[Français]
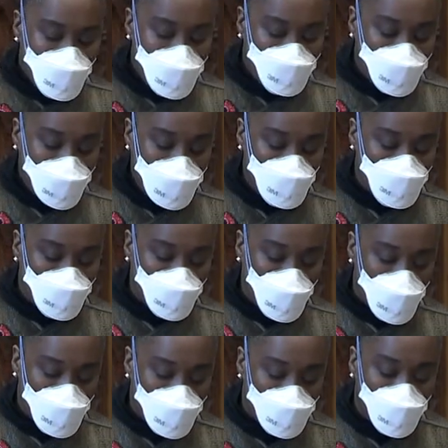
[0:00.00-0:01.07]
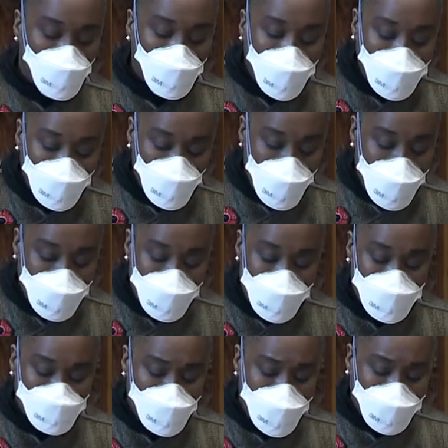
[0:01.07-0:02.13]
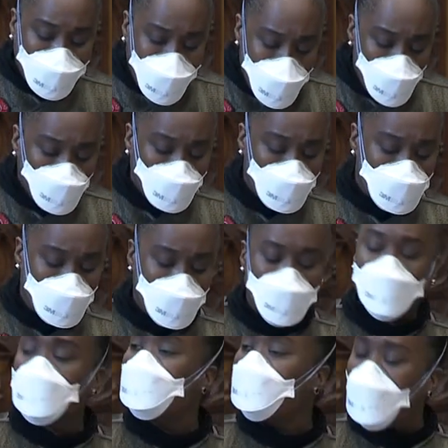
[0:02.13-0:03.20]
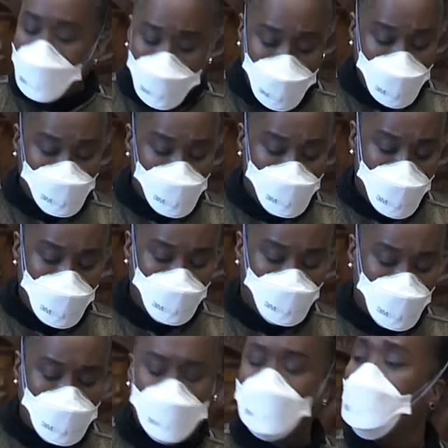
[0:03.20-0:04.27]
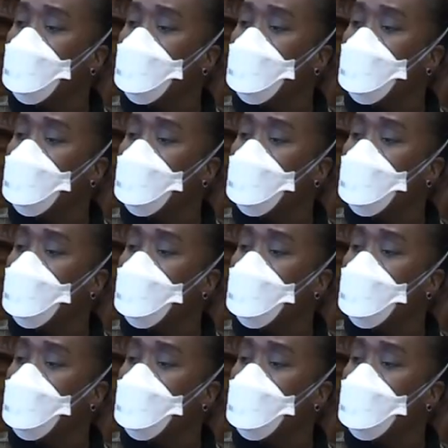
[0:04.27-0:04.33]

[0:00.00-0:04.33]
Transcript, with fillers: par la CESPAT, pour chaque travailleur blessé comme Jana, qui